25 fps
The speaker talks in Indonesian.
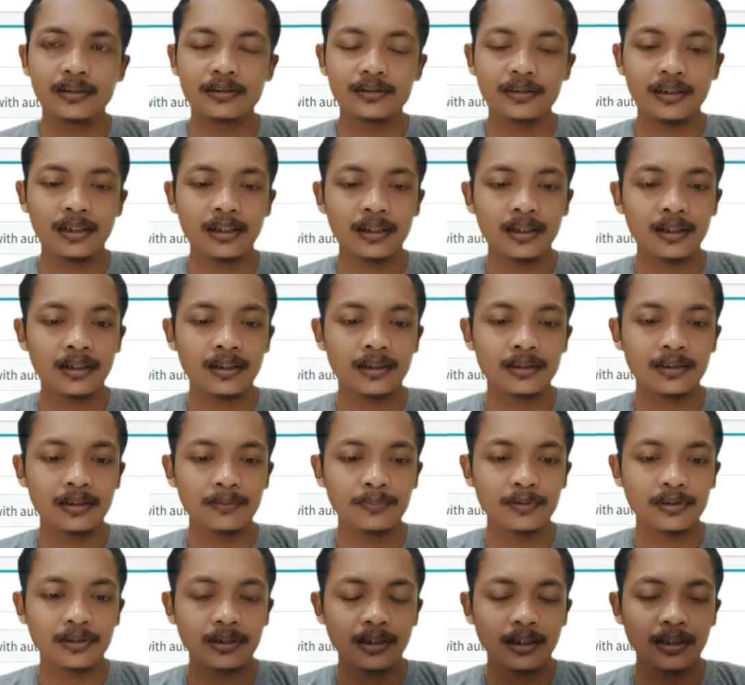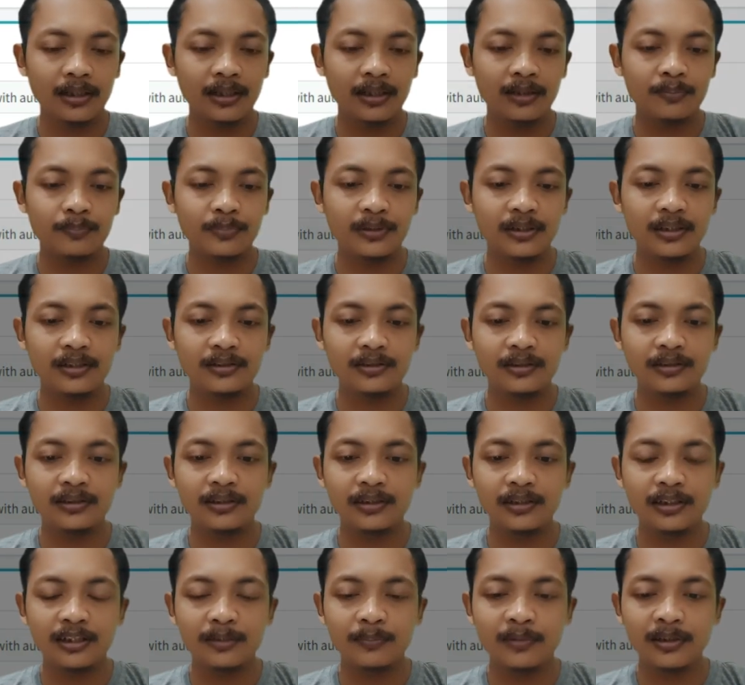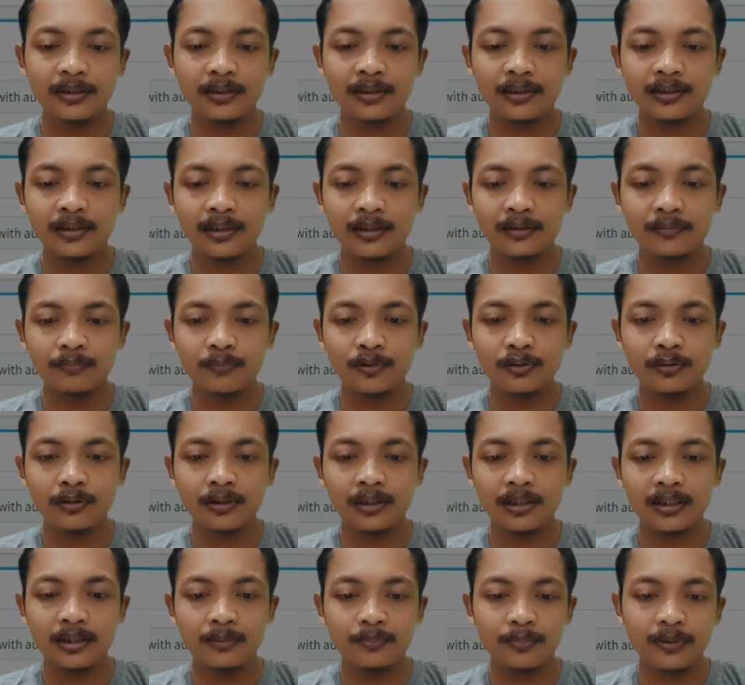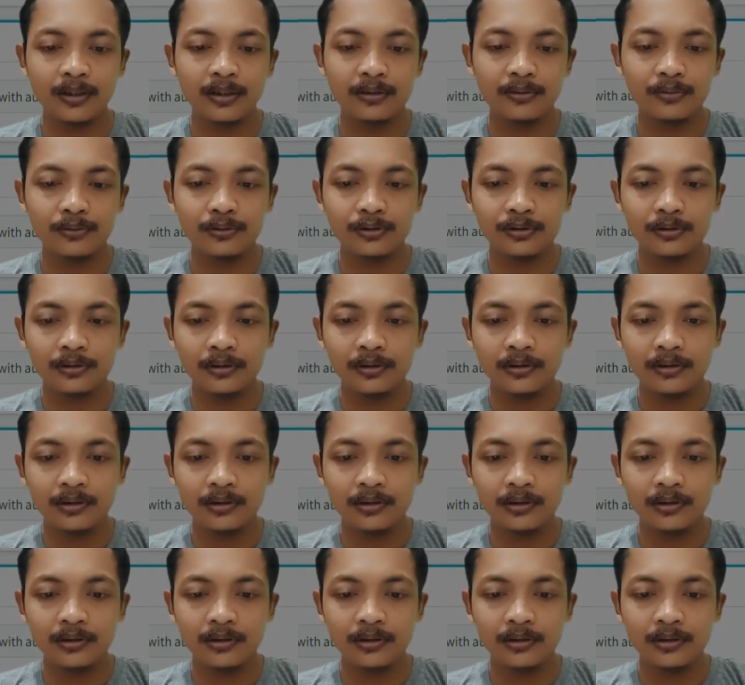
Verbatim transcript: Silakan nanti bisa kalian pilih sendiri mana yang menurut kalian bagus.